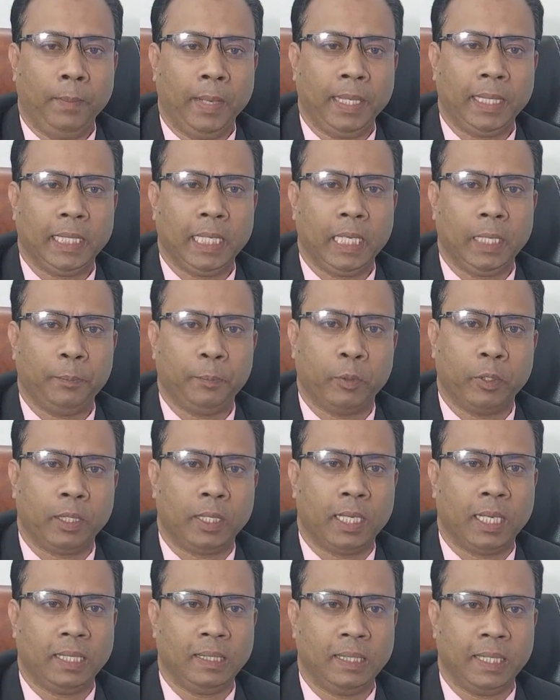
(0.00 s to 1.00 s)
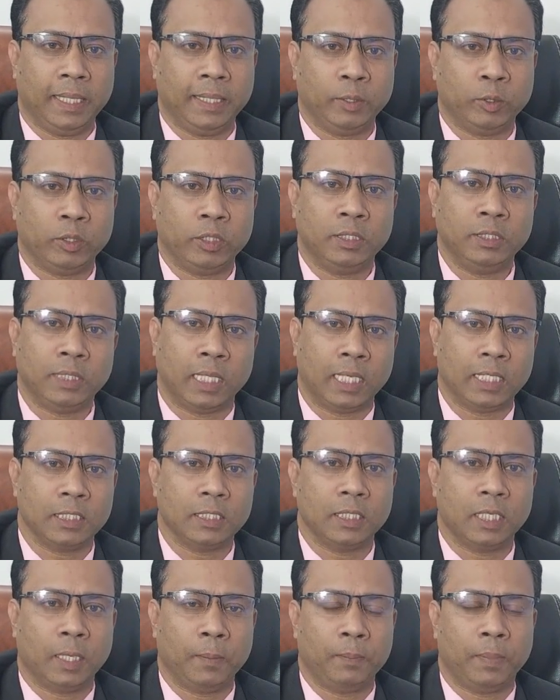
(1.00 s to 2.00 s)
মেডিকেলে পরীক্ষা দিয়ে যদি চান্স
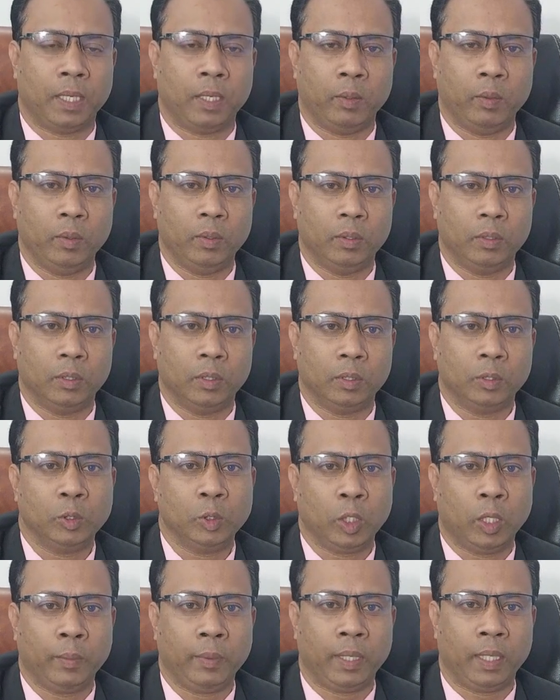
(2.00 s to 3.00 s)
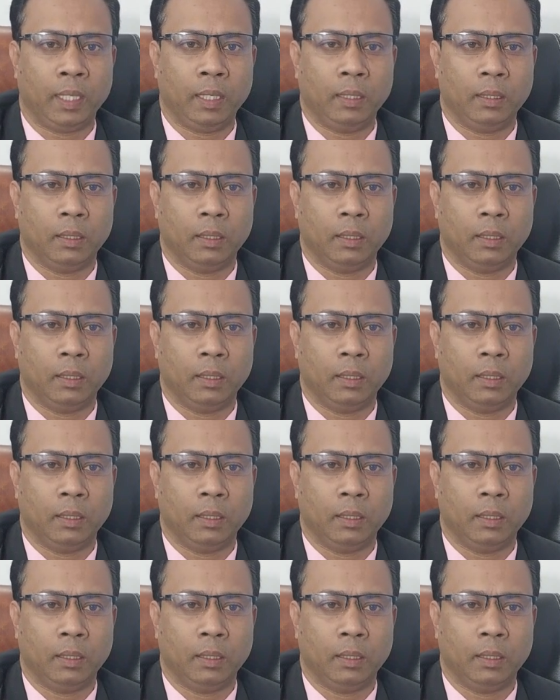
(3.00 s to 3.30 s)
না পাও তবে